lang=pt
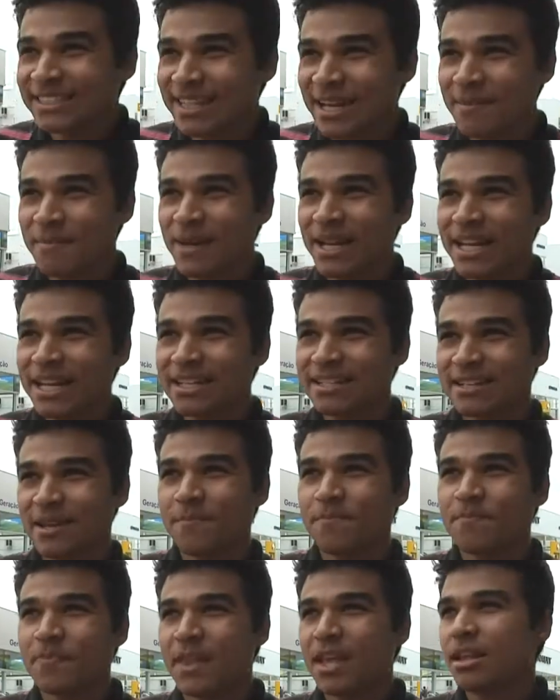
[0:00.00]
Daí beleza.
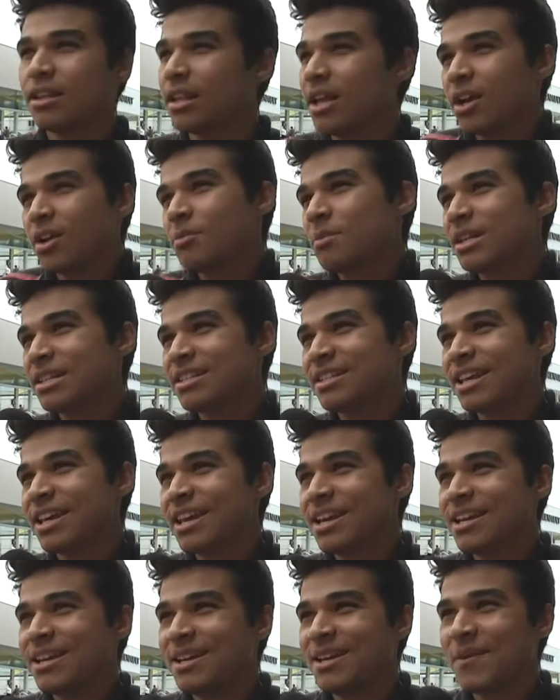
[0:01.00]
Daí
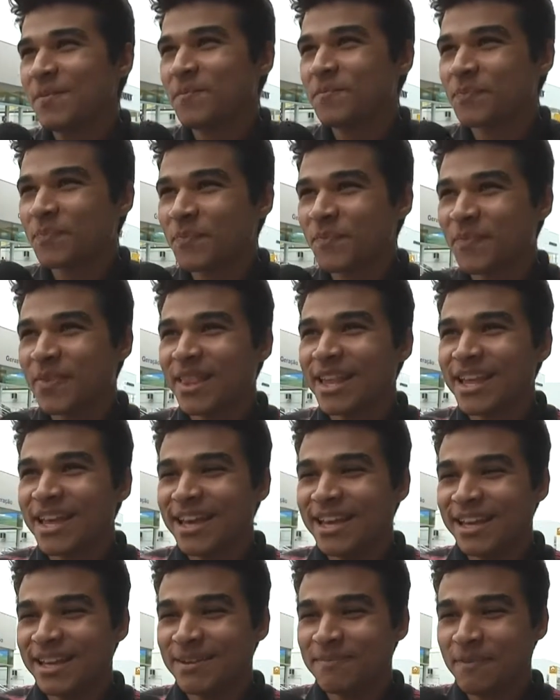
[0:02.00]
comecei
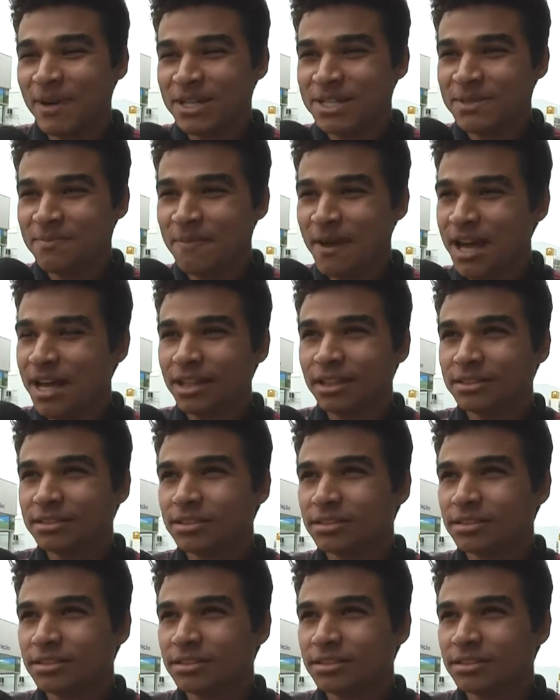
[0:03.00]
a participar.